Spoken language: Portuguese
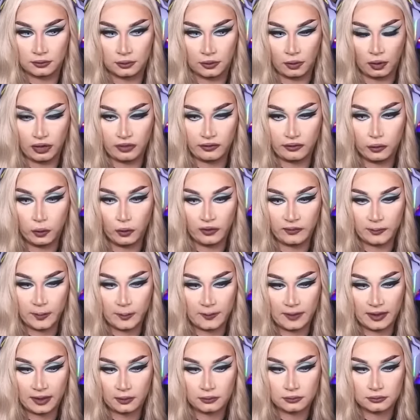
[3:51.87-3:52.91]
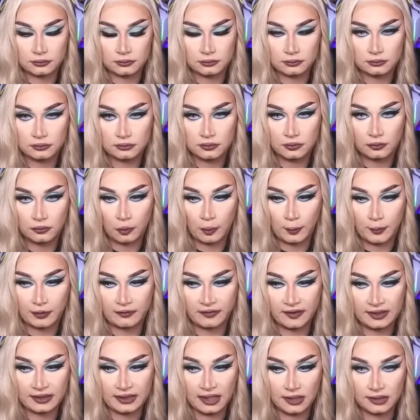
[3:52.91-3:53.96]
Olha, os dois beberam. Vou
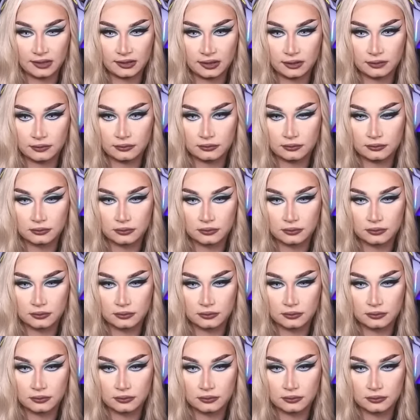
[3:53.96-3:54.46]
aproveitar, então.